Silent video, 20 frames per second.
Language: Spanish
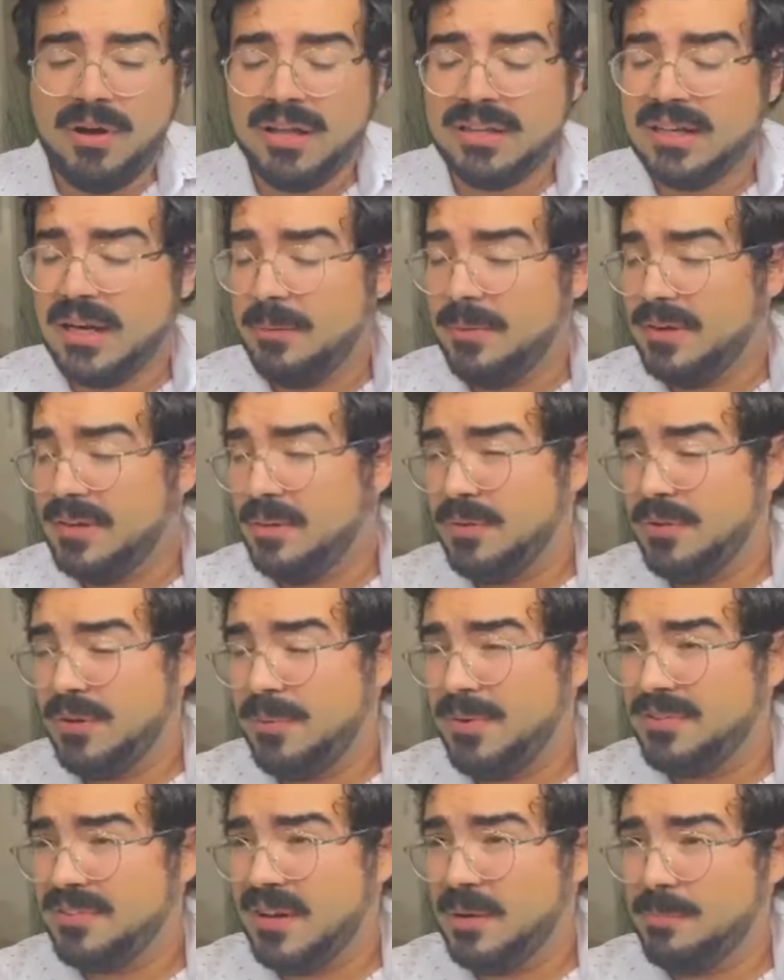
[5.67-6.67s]
a través de
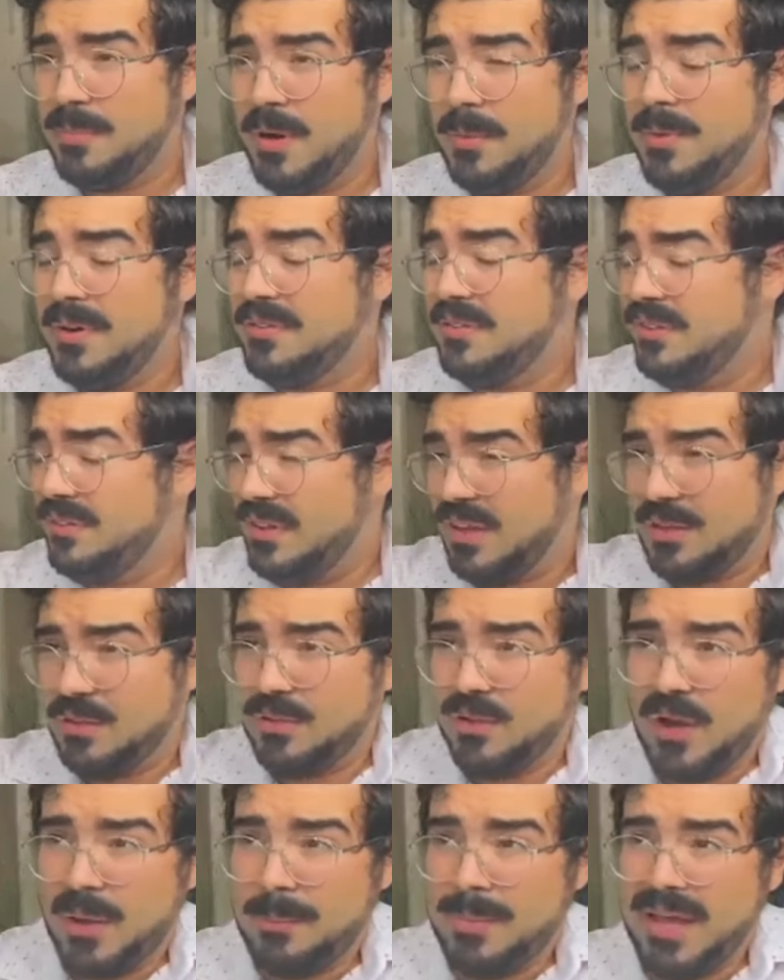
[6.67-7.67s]
Universal Properties, ellos
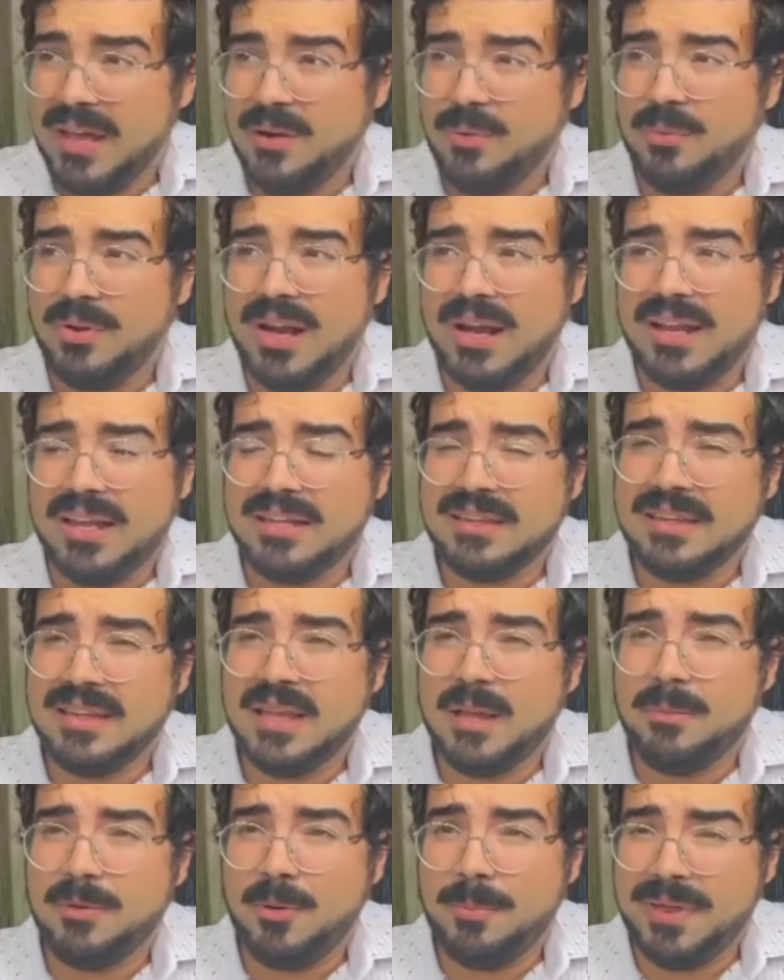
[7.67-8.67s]
nos enviaron una lista
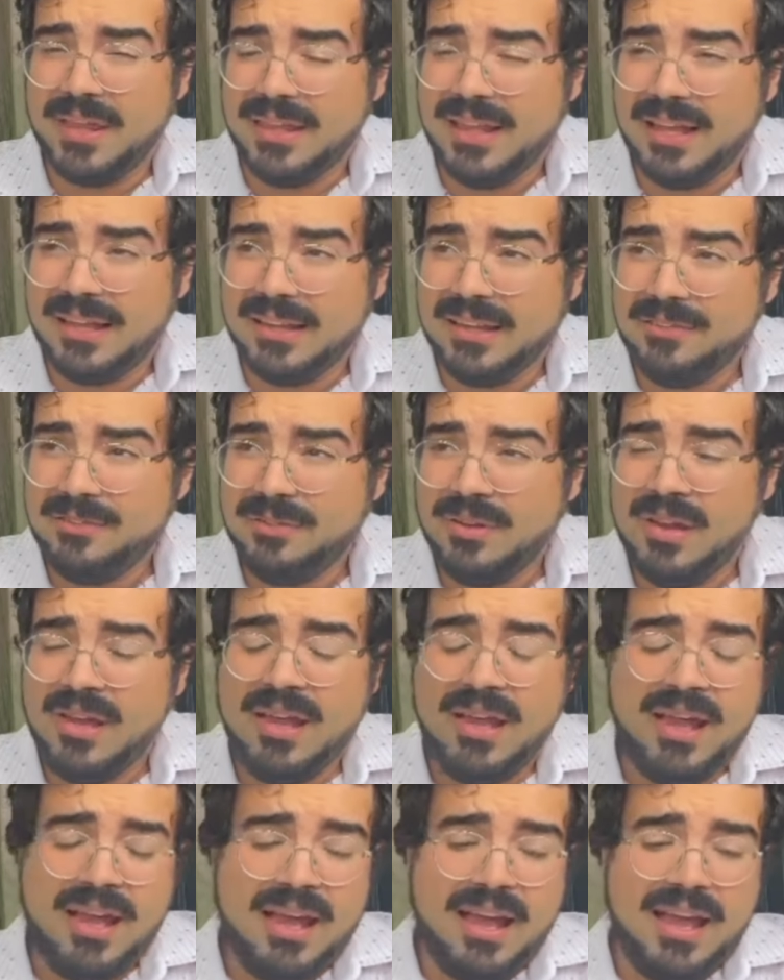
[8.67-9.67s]
de propiedades.
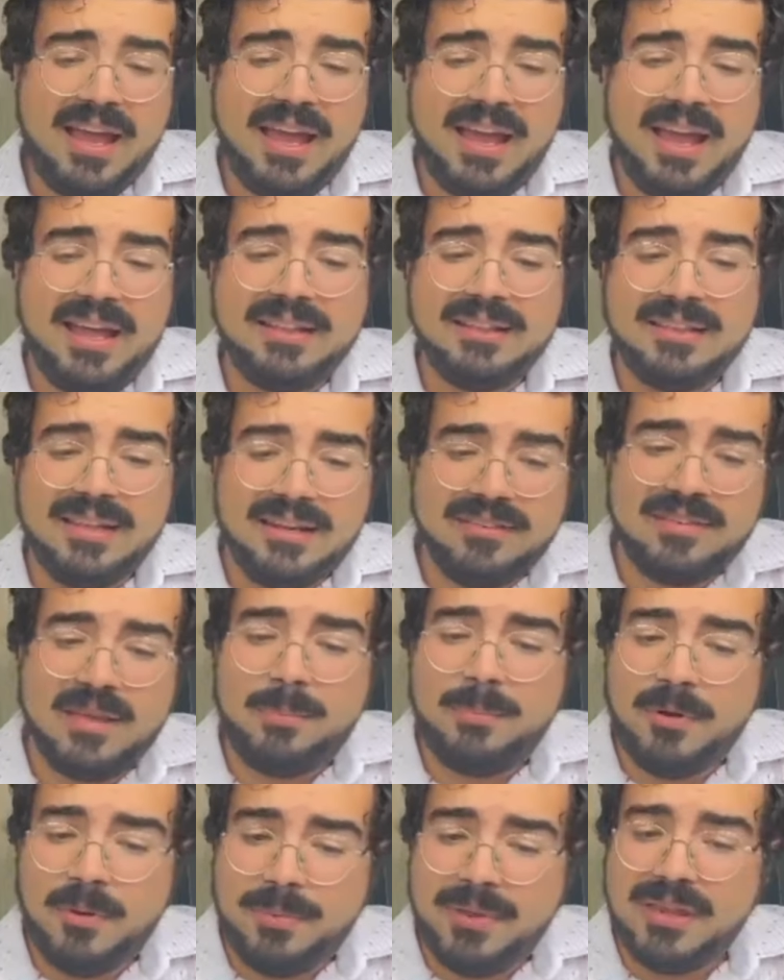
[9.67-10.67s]
Eh, entre esas
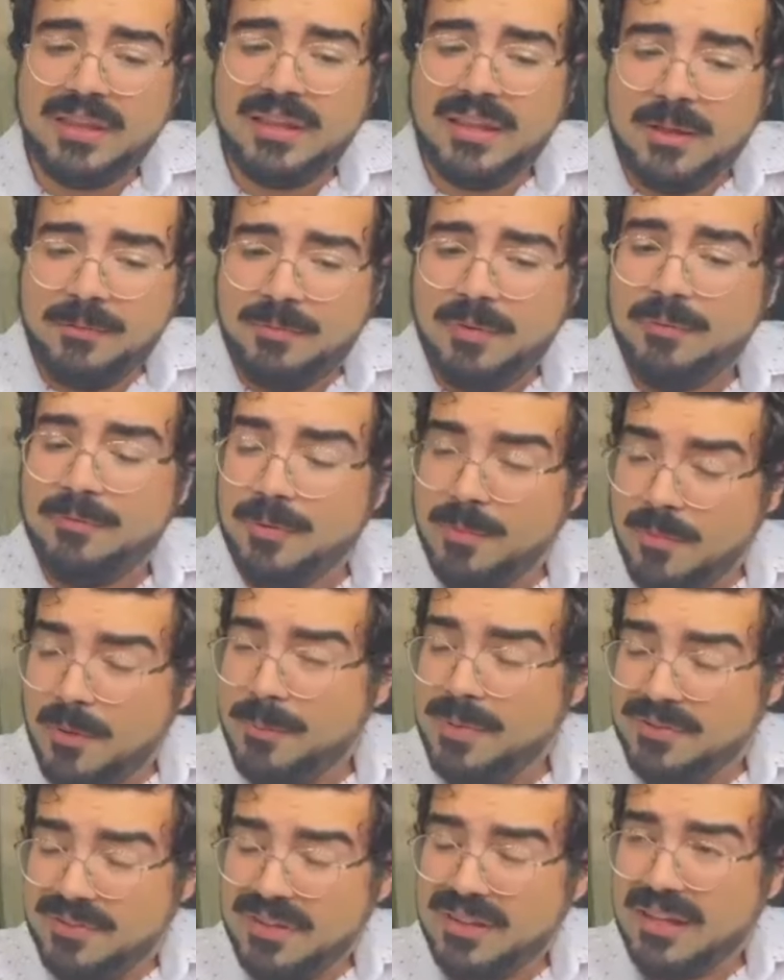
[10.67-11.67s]
propiedades, pues fuimos
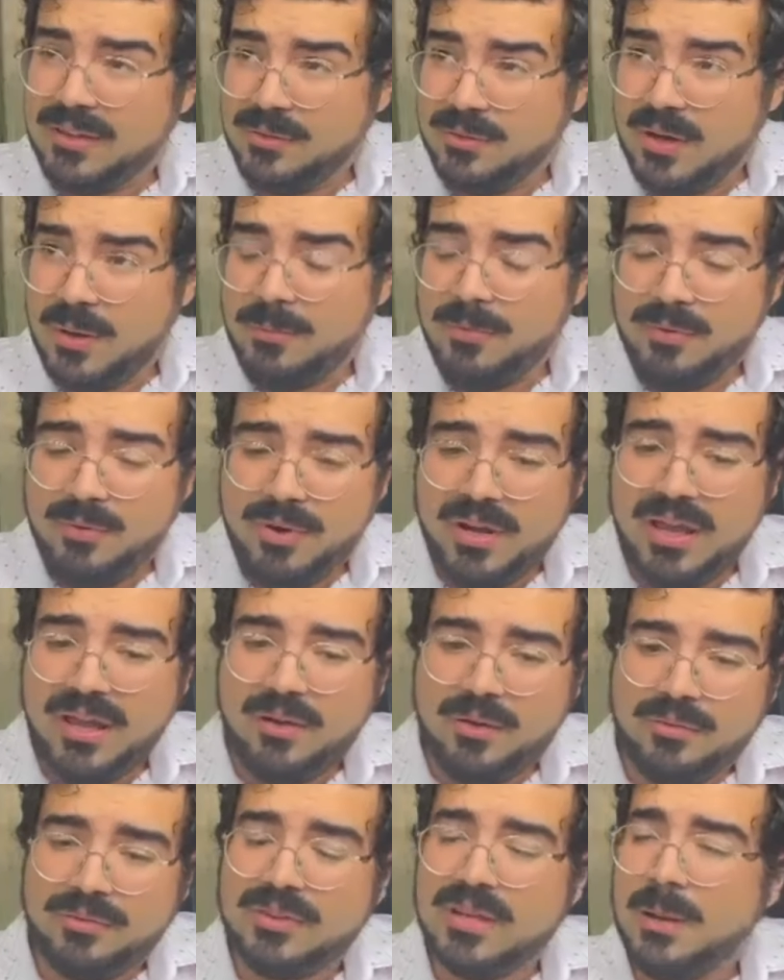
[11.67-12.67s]
visitando una por una y
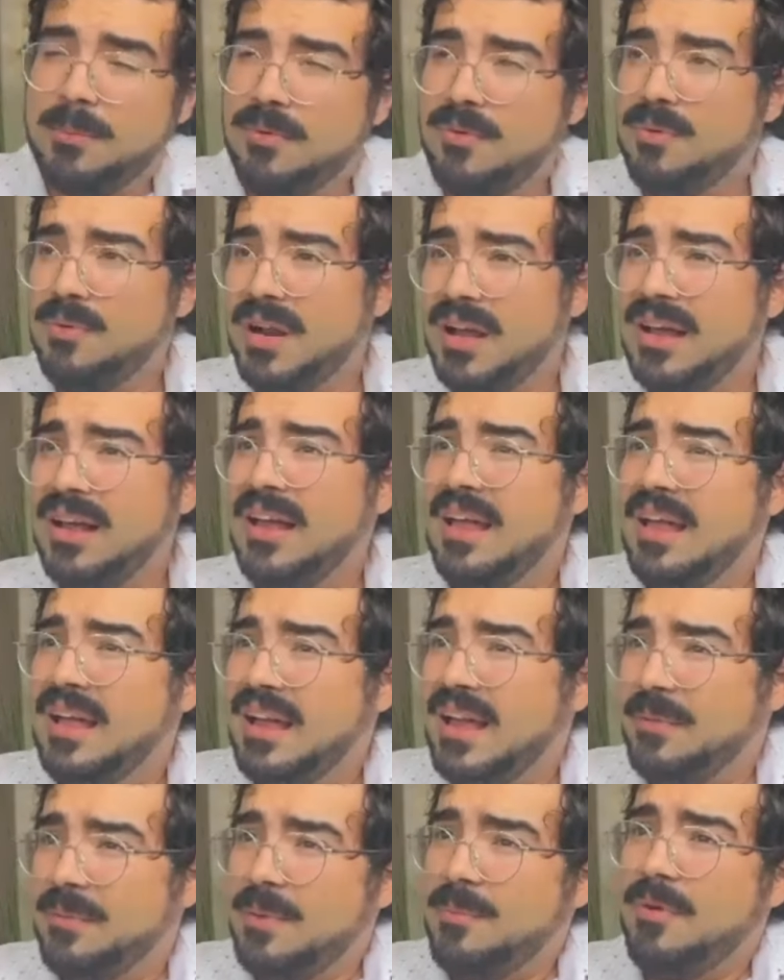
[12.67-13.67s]
encontramos una
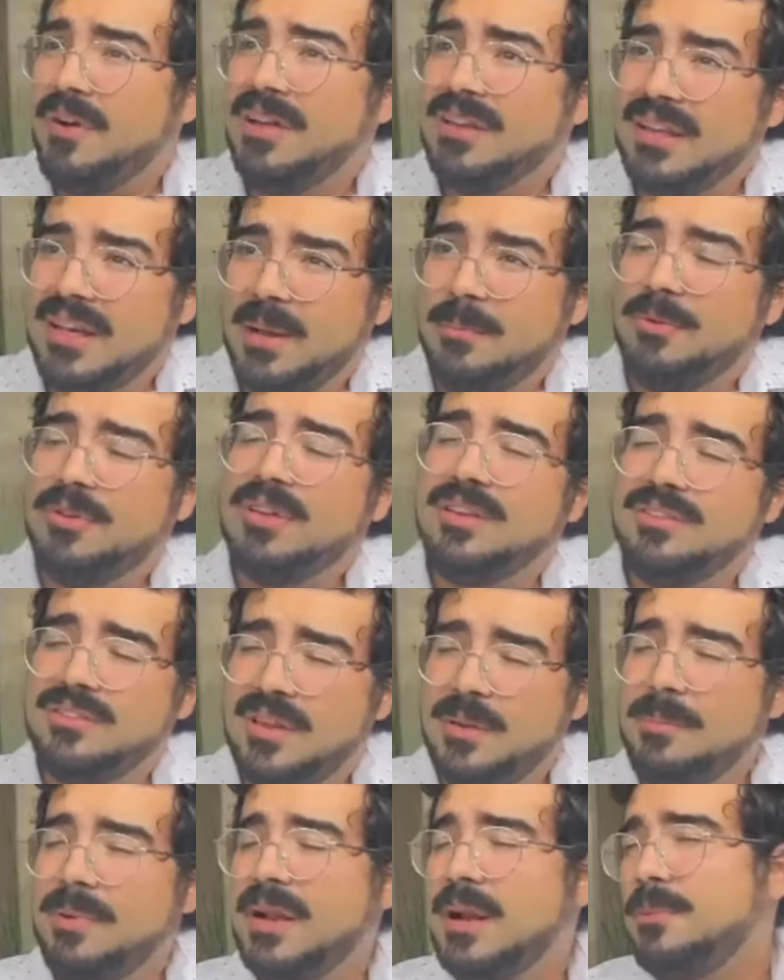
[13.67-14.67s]
que vimos que tenía
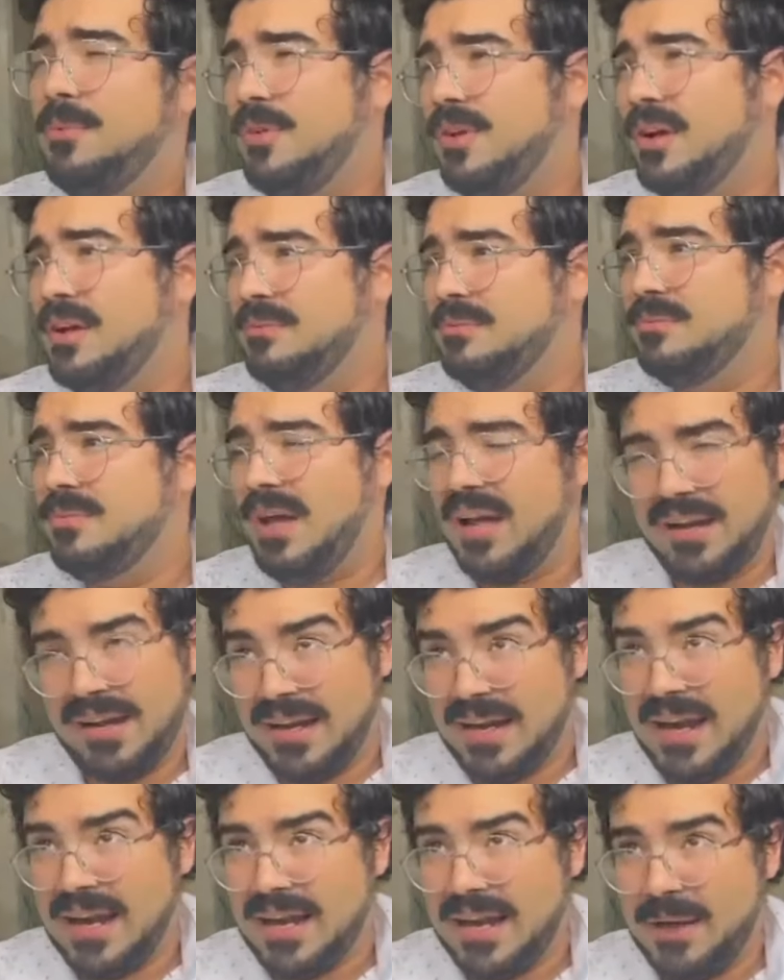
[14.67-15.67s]
potencial para poder
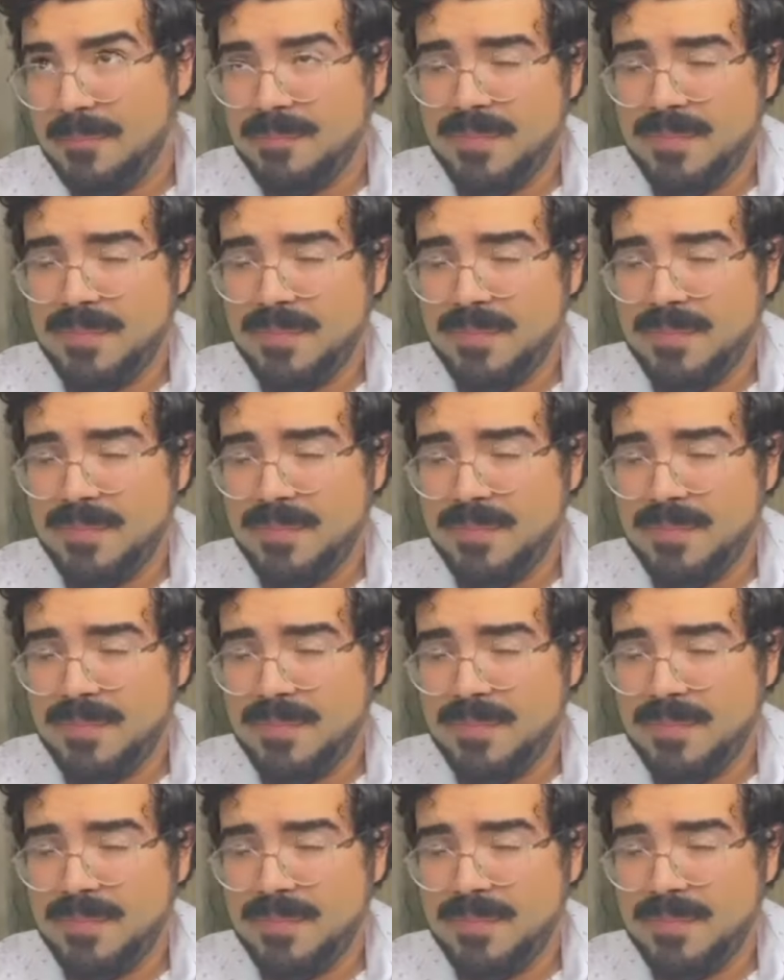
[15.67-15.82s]
arreglarla.